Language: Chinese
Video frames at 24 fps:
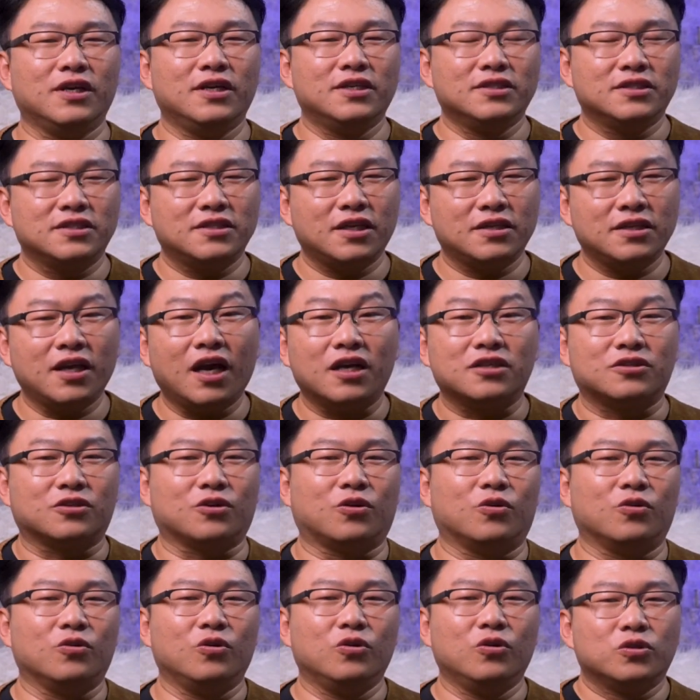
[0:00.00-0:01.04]
在那时
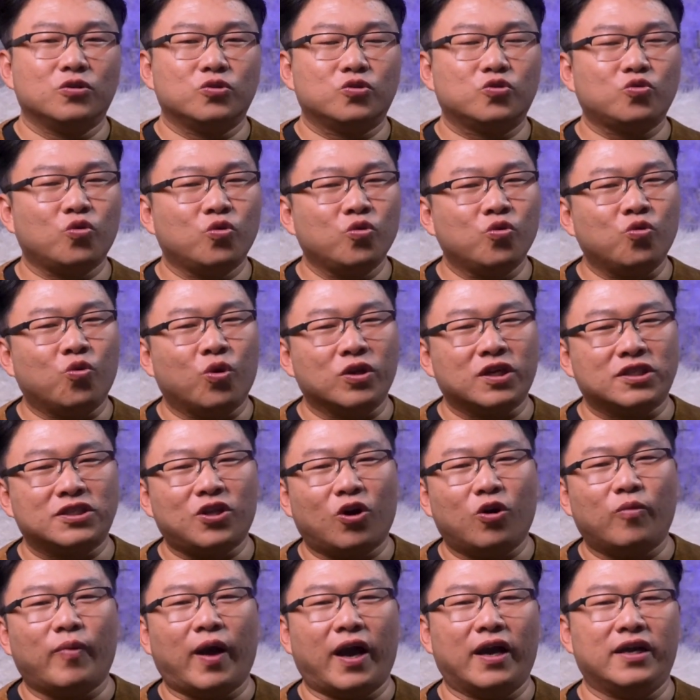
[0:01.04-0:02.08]
候，中国的
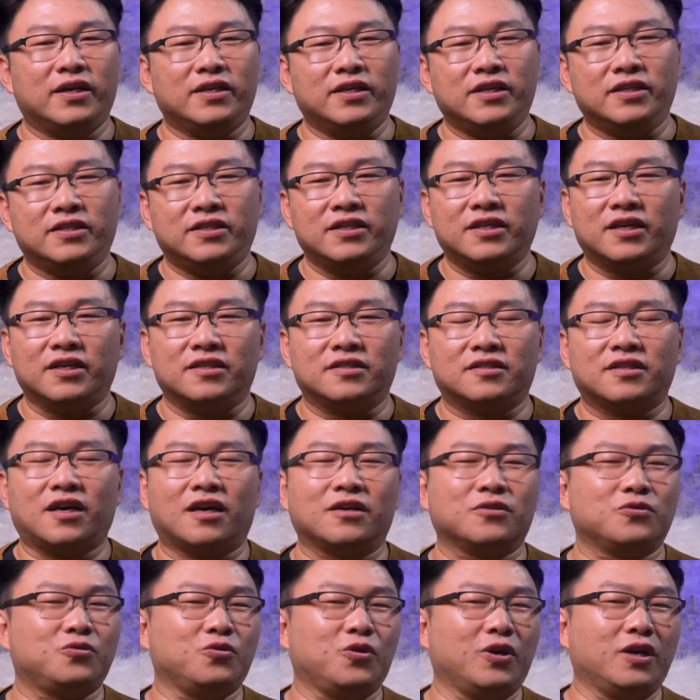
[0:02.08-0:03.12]
盗版已经很猖
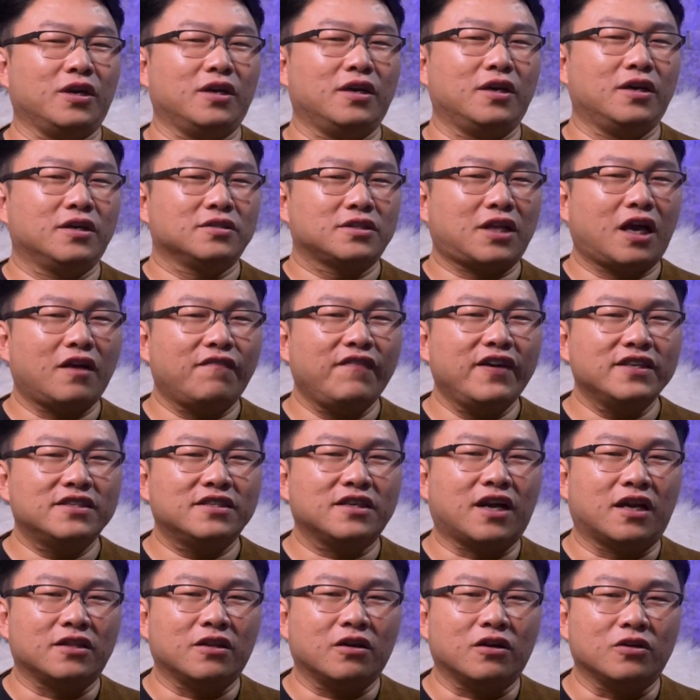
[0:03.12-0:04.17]
獗，他为此
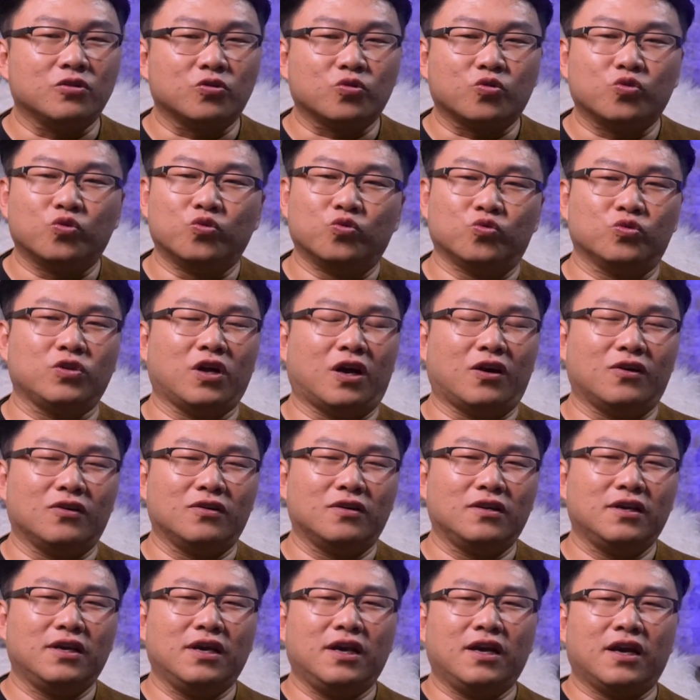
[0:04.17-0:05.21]
感到很苦恼，
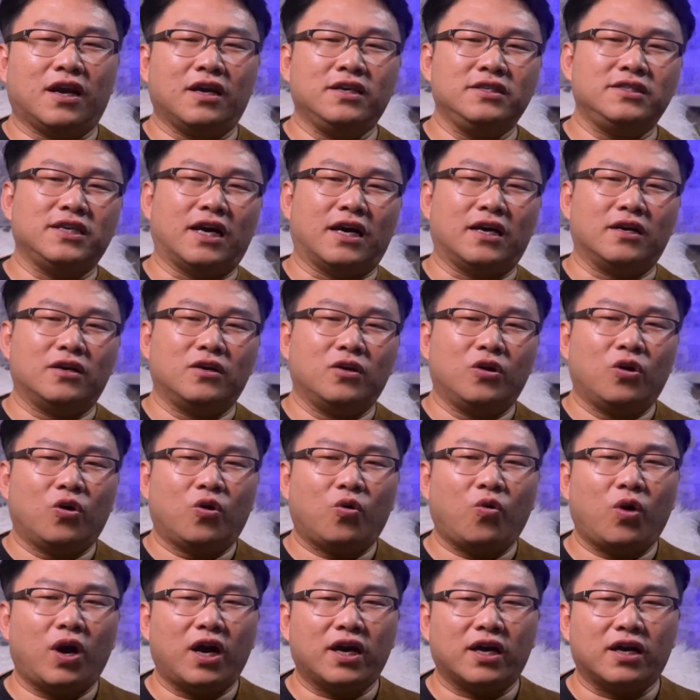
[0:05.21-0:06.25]
很想
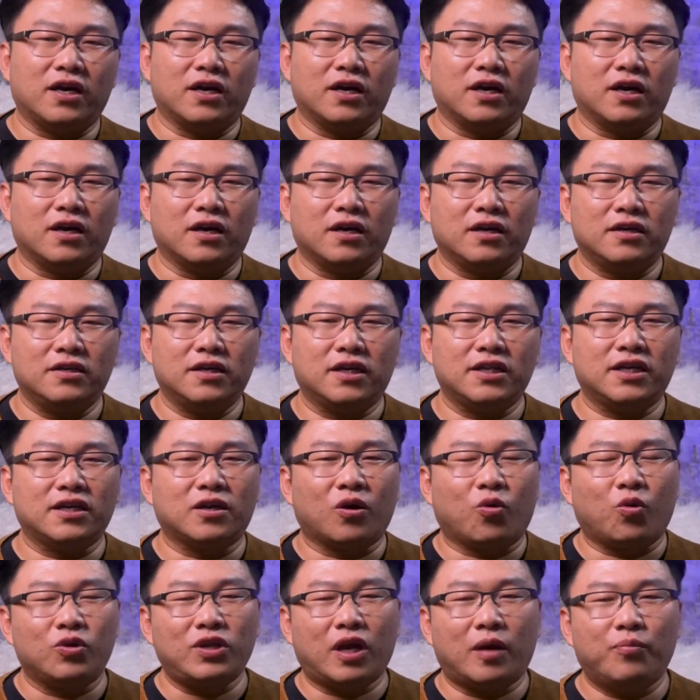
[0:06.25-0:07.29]
画个让那
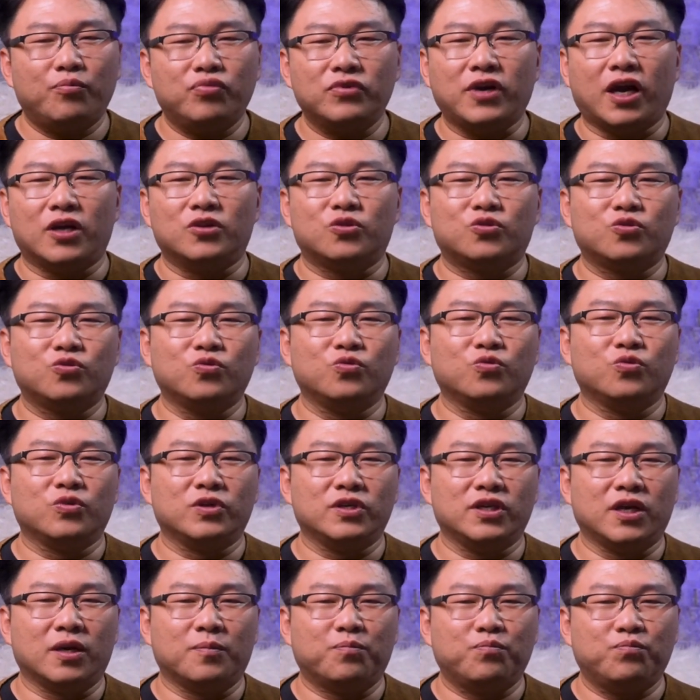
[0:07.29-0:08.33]
个国家不敢出
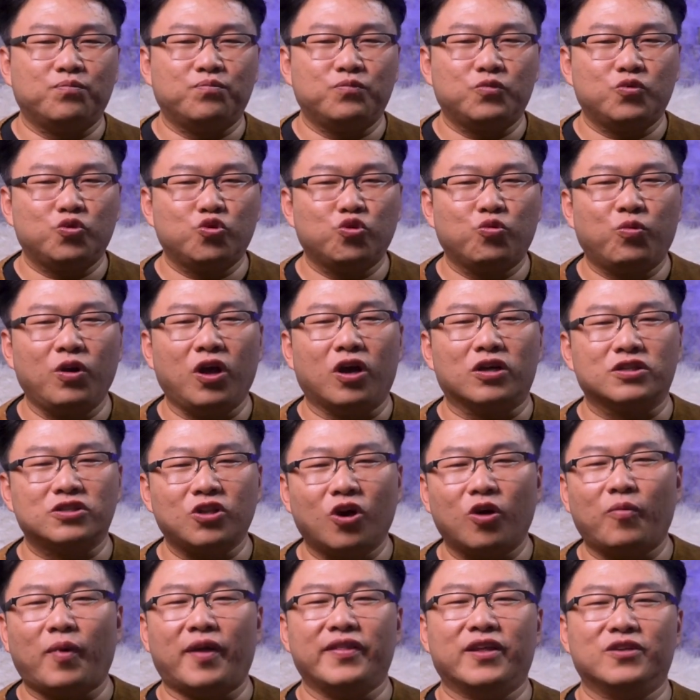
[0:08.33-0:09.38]
也出不了
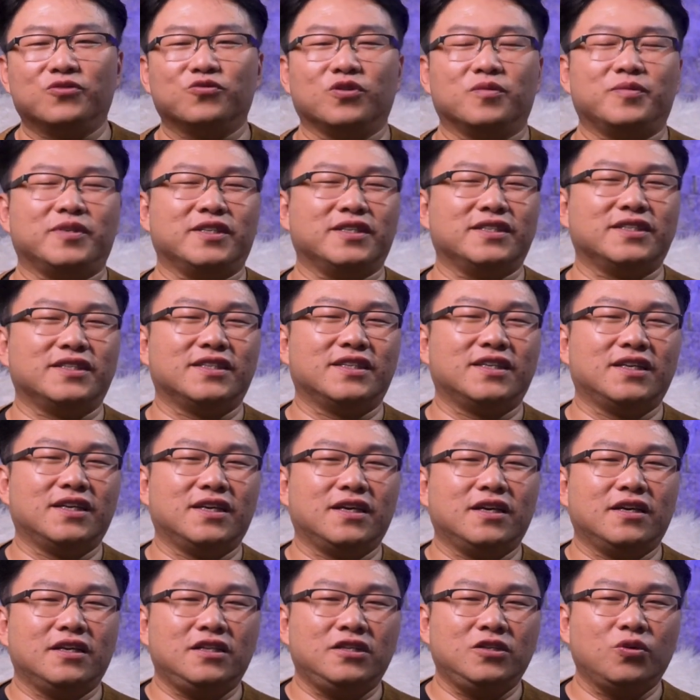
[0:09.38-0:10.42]
盗版的作品。
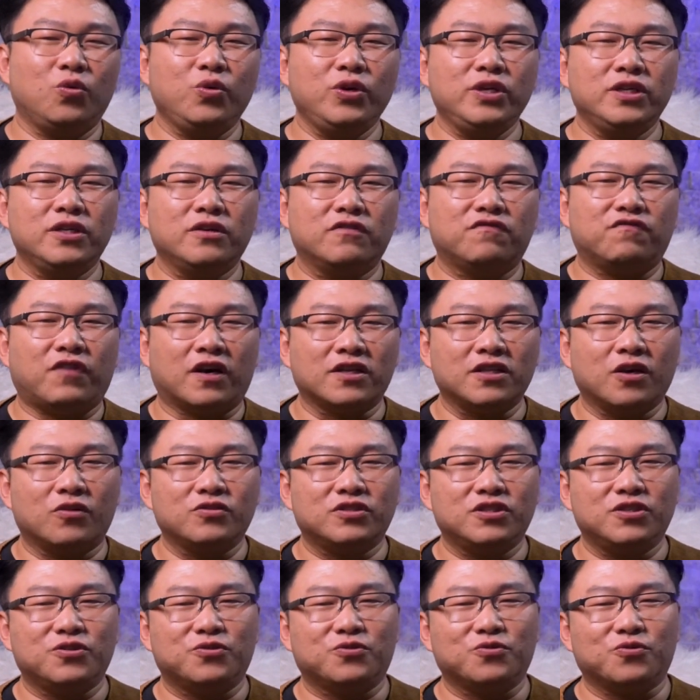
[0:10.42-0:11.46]
牛一的防盗
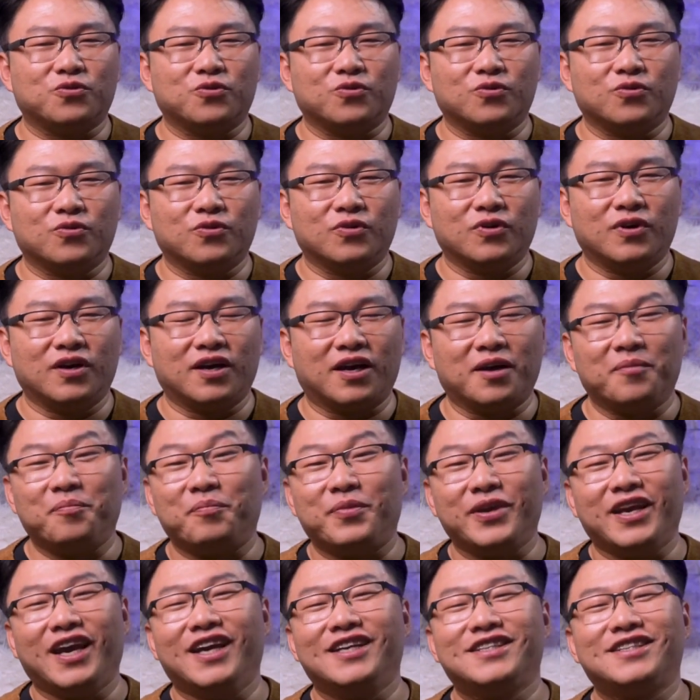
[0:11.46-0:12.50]
技术很
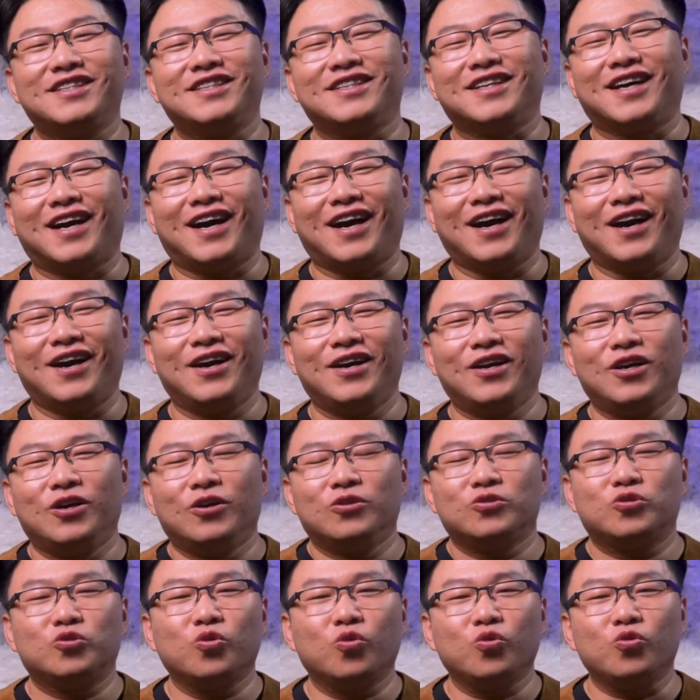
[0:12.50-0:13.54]
别致哈，
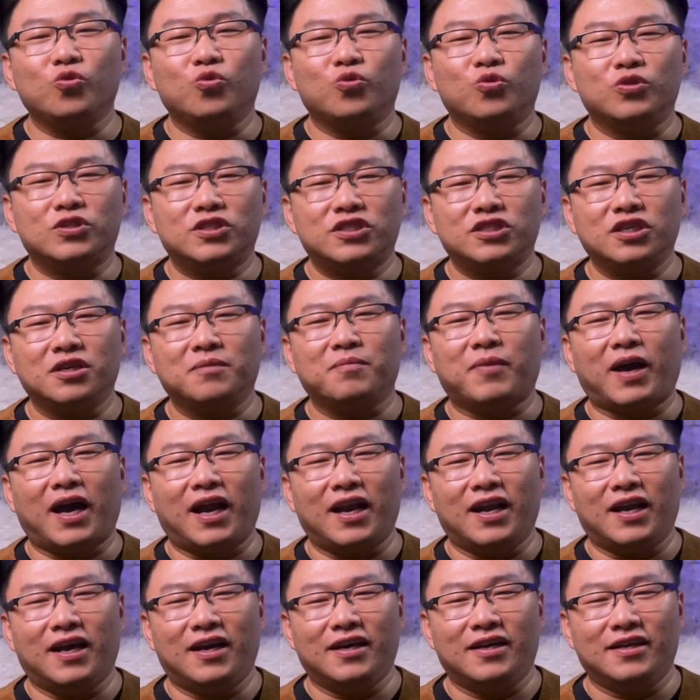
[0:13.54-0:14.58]
终于正版
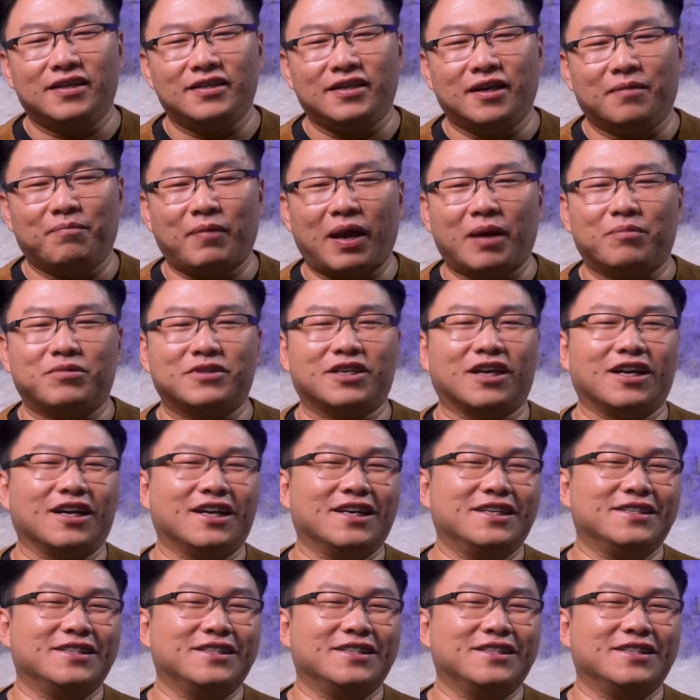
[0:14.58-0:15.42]
了也卖不成了。